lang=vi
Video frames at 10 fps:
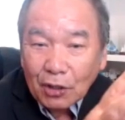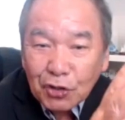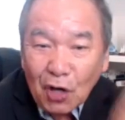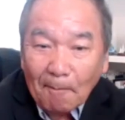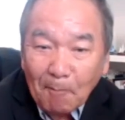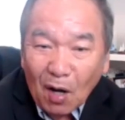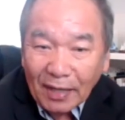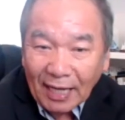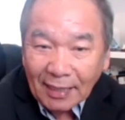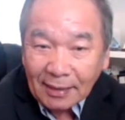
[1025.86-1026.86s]

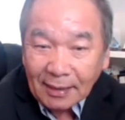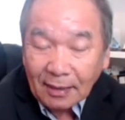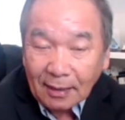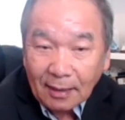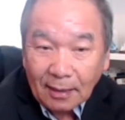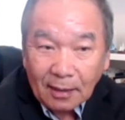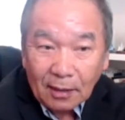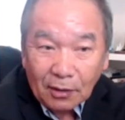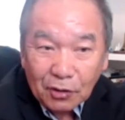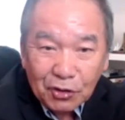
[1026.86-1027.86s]
seanbáning
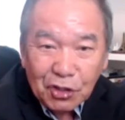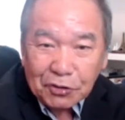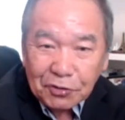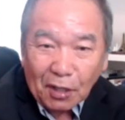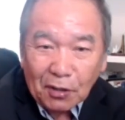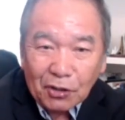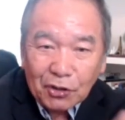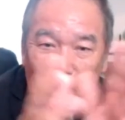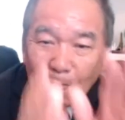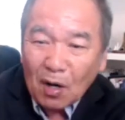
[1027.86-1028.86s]
si zo
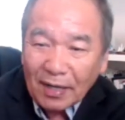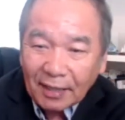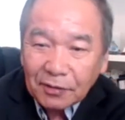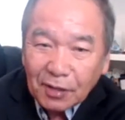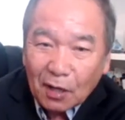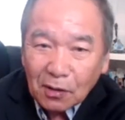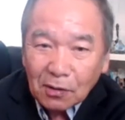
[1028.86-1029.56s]
seanbáning zo